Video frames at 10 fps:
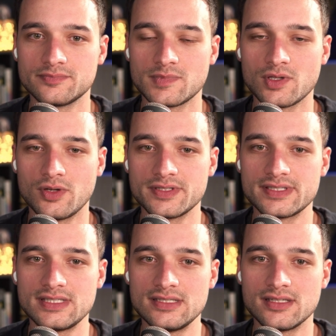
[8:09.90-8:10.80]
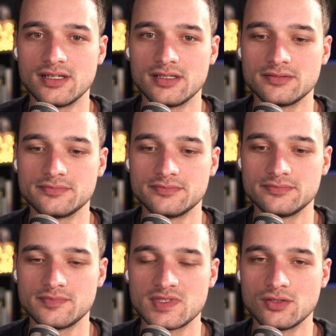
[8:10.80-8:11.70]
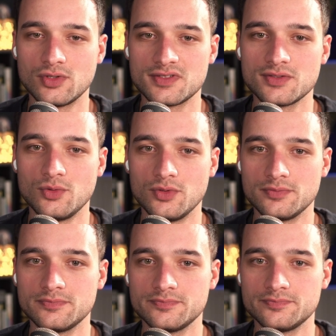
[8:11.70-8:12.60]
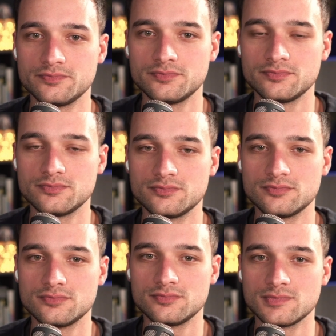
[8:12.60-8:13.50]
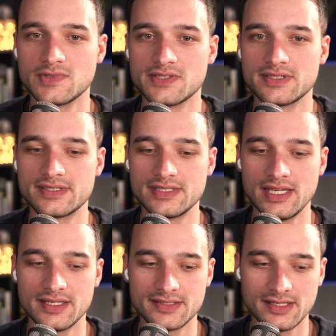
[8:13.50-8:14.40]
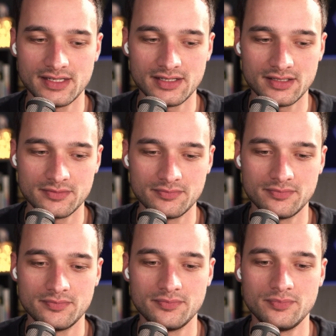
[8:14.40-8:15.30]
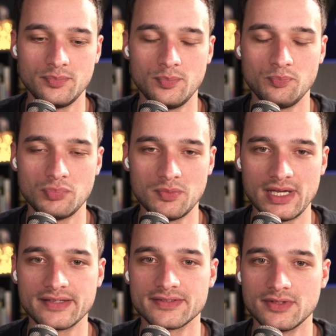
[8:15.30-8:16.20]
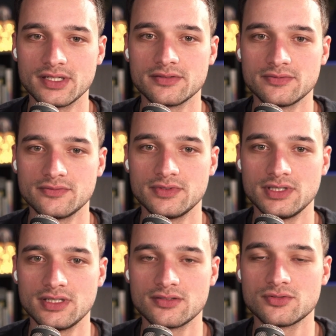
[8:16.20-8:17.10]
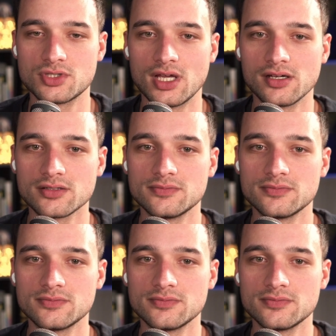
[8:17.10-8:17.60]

Trotz dieser Situation. Die das Kraft ist sehr, sehr bemerkenswert, finde ich das und stark